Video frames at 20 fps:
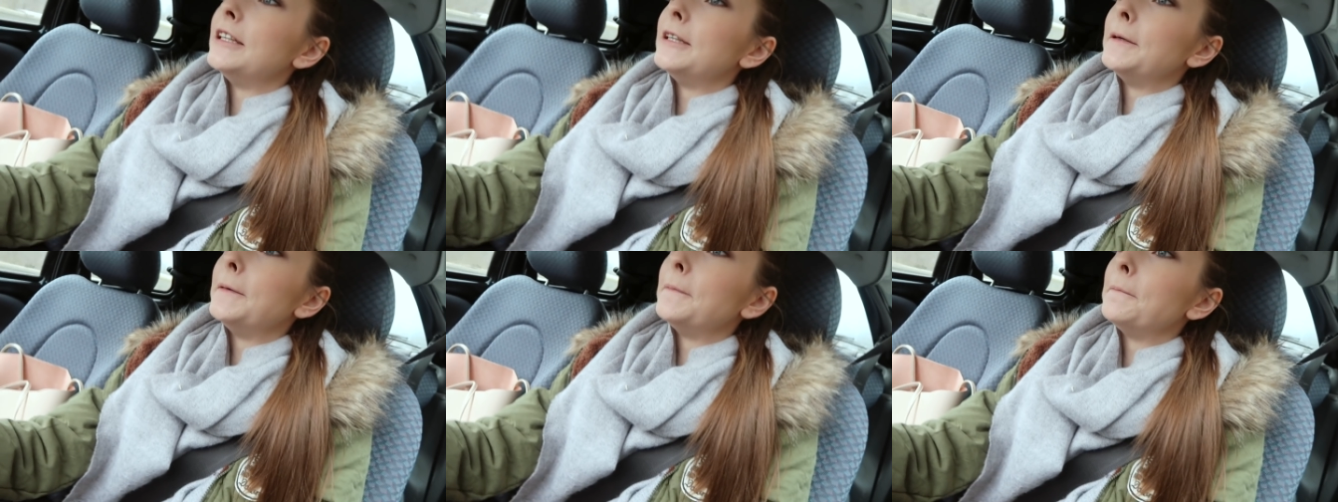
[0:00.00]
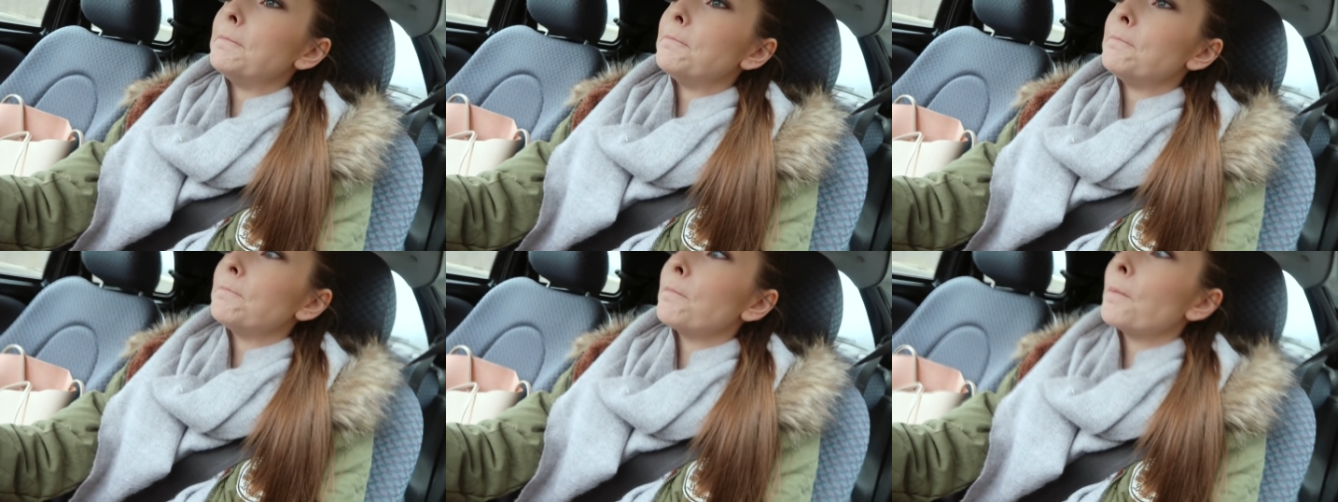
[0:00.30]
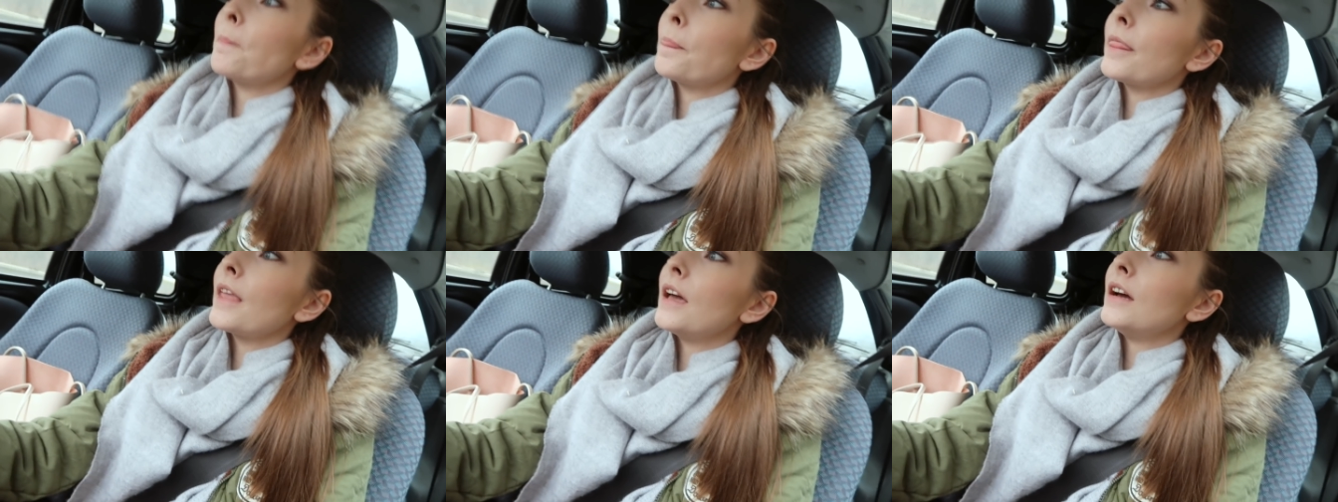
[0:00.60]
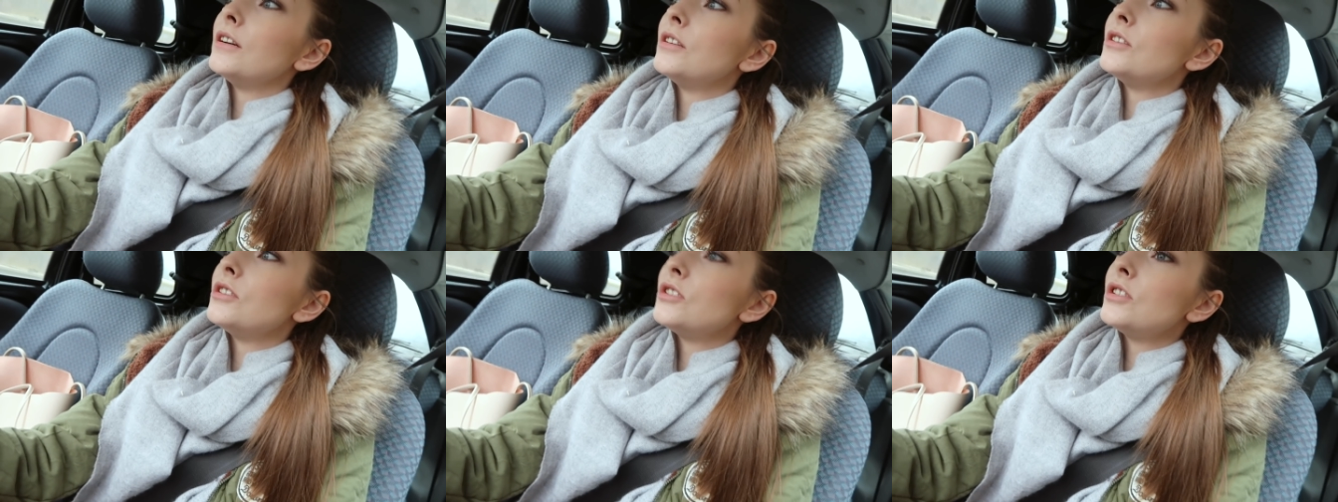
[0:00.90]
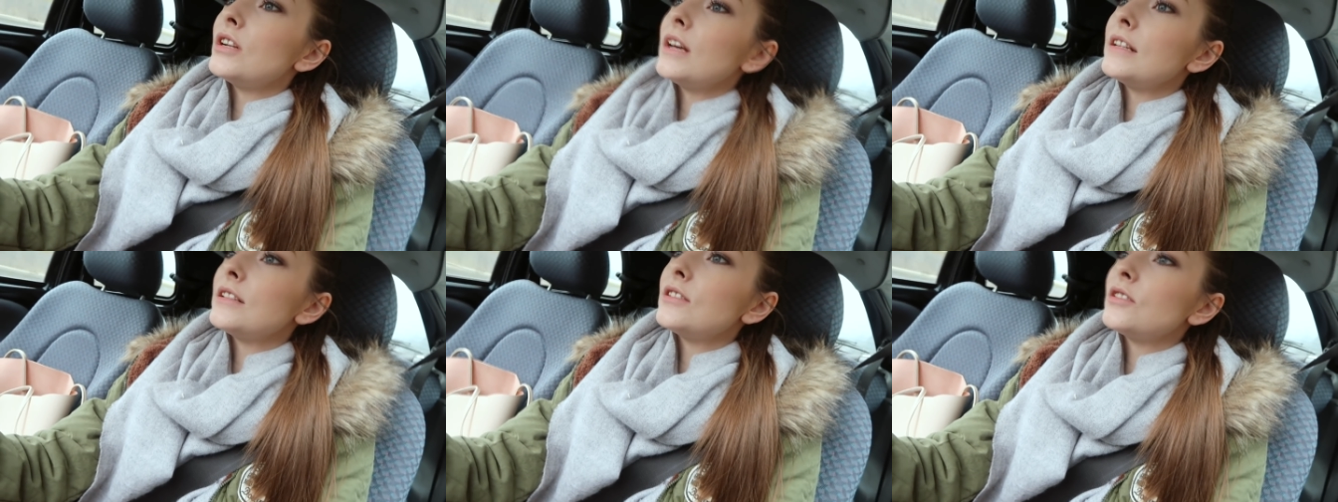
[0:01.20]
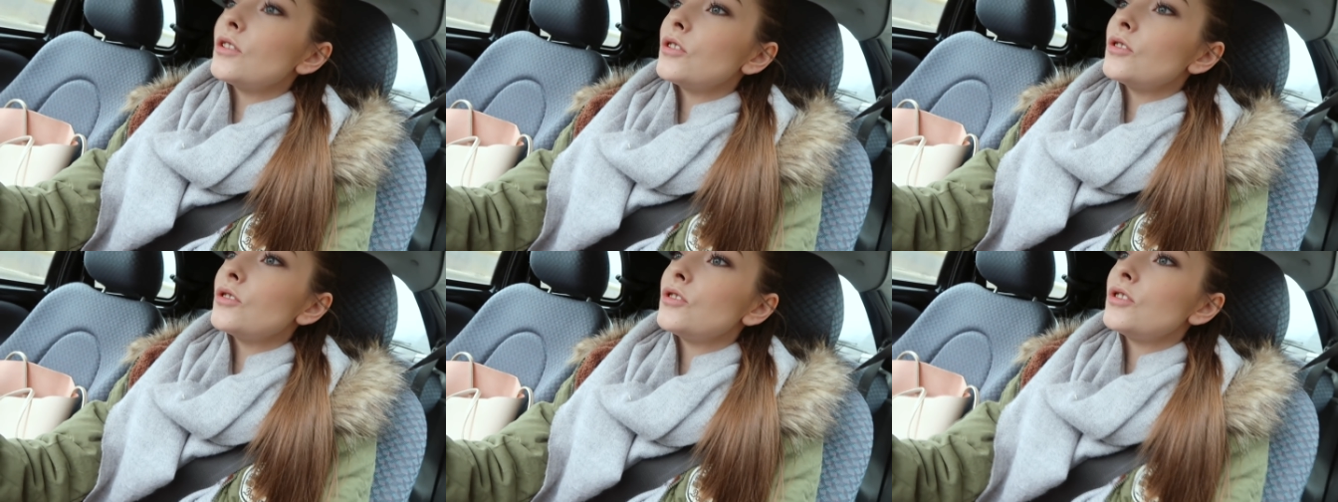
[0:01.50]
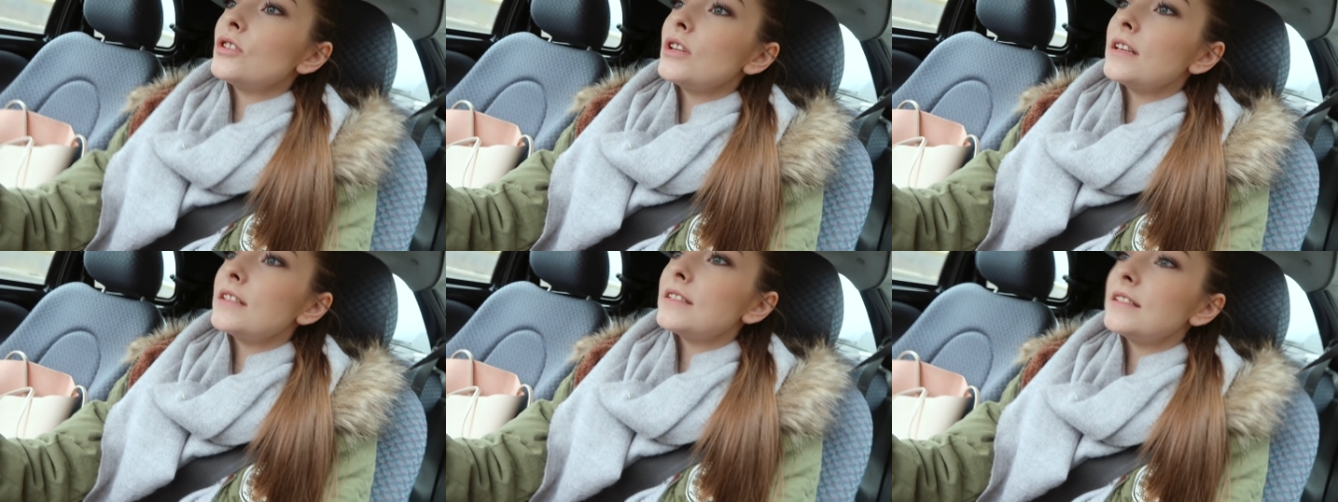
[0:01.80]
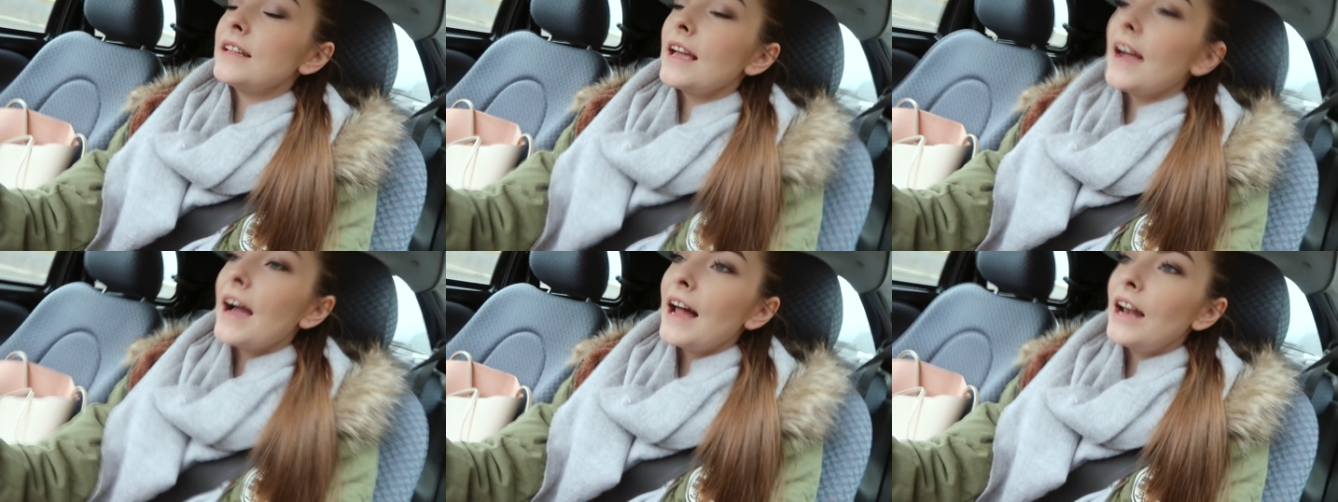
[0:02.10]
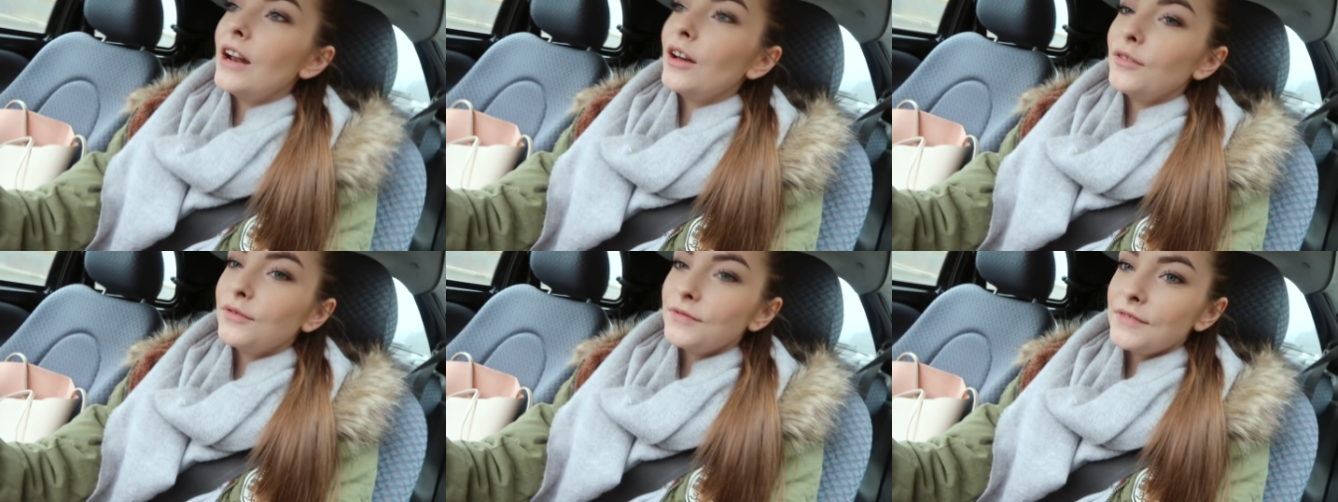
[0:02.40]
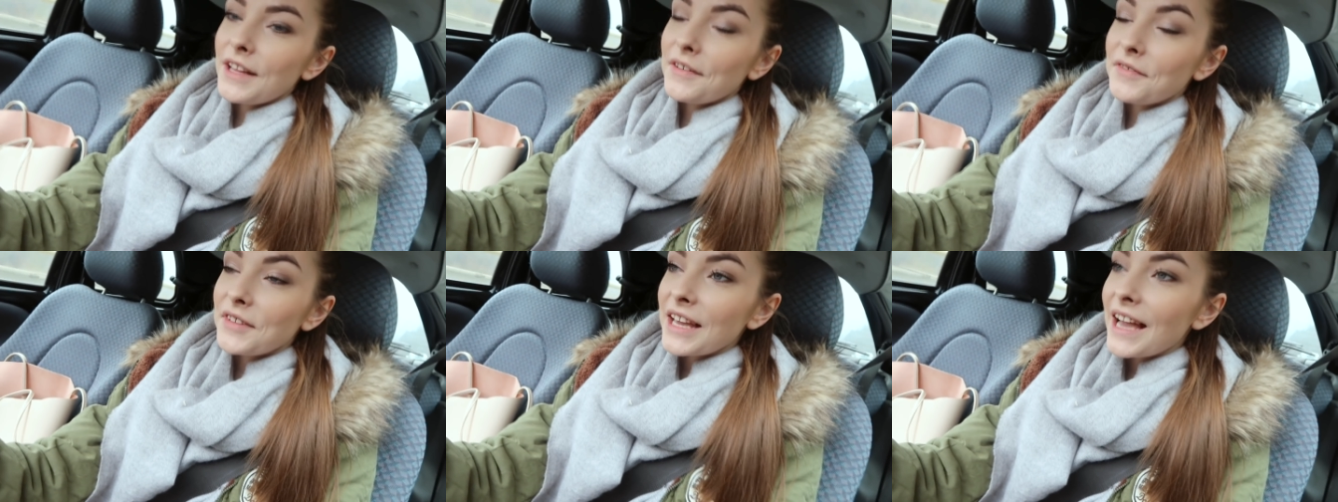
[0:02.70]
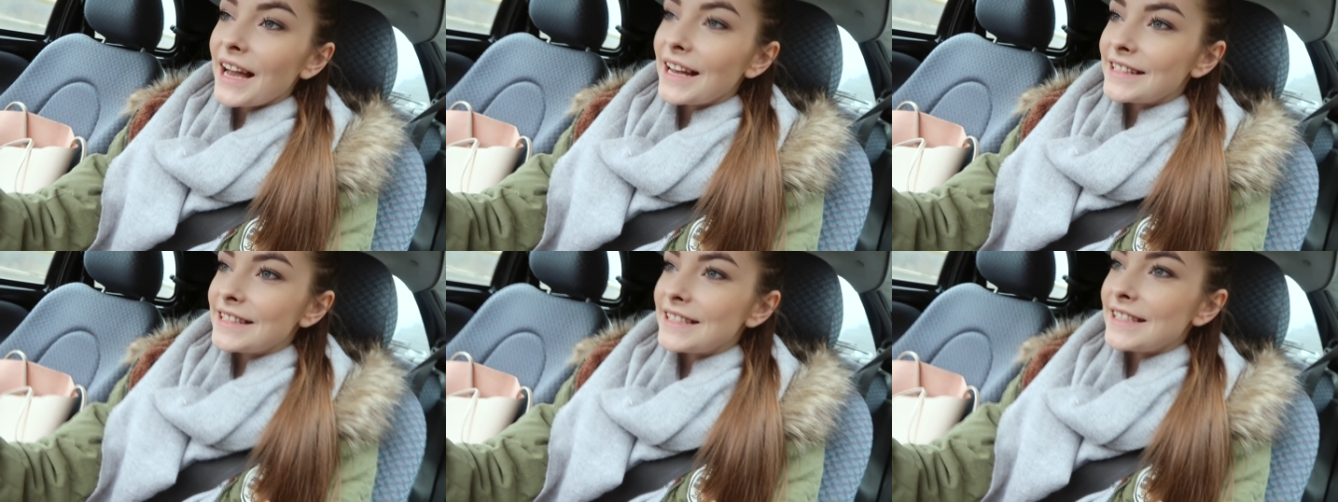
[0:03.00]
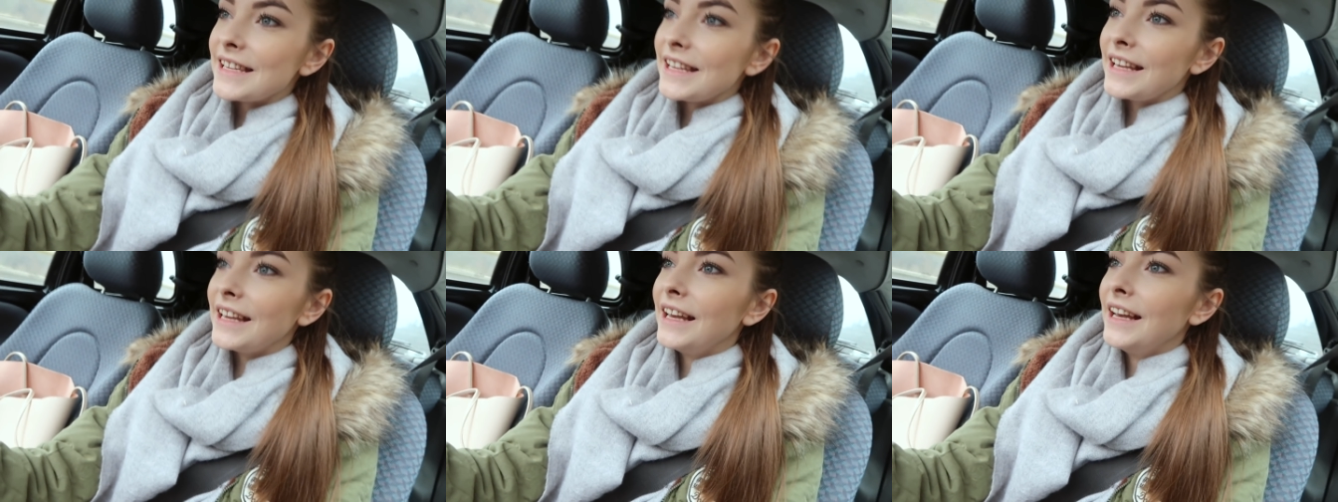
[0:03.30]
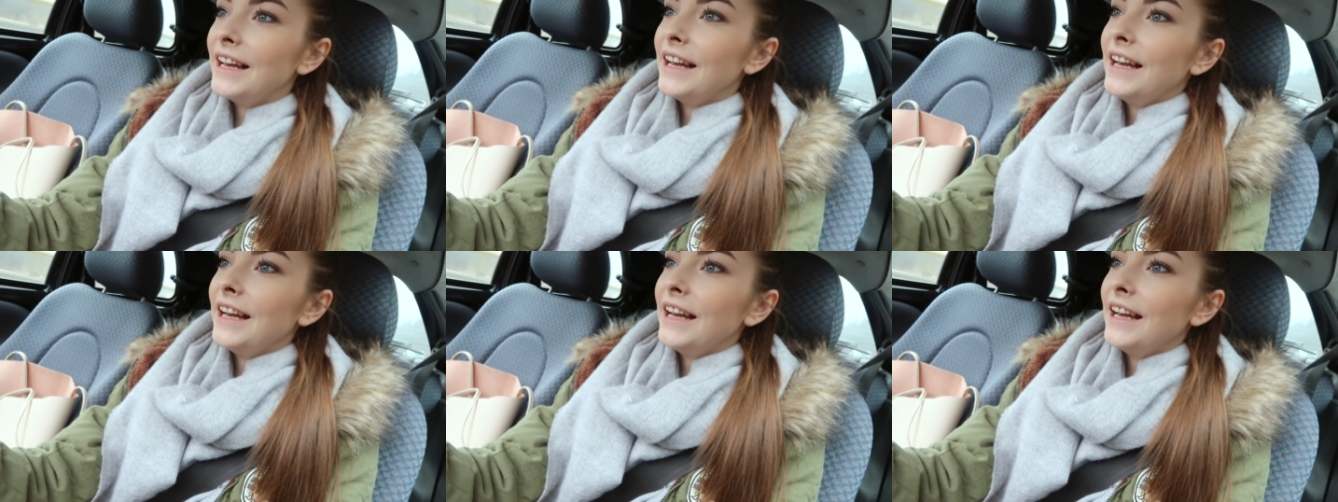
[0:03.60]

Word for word: um, że coś jest nie w nawigacji